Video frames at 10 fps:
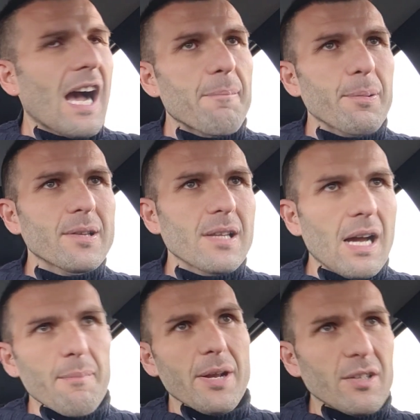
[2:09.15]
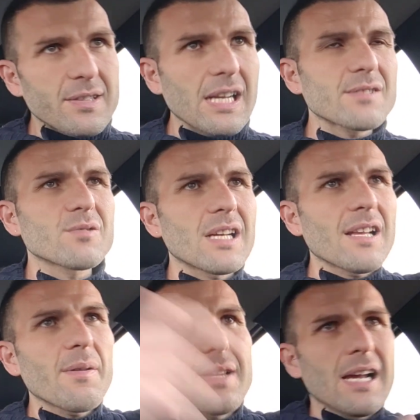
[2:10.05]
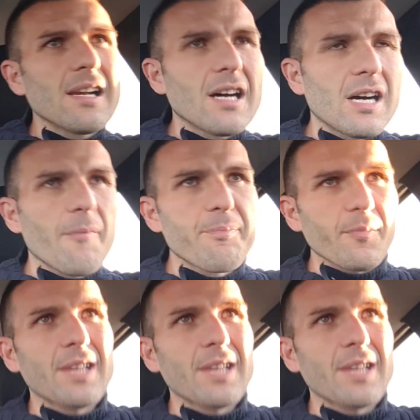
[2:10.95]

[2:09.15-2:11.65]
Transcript: a, più, a meno a 3, scusatemi, dal,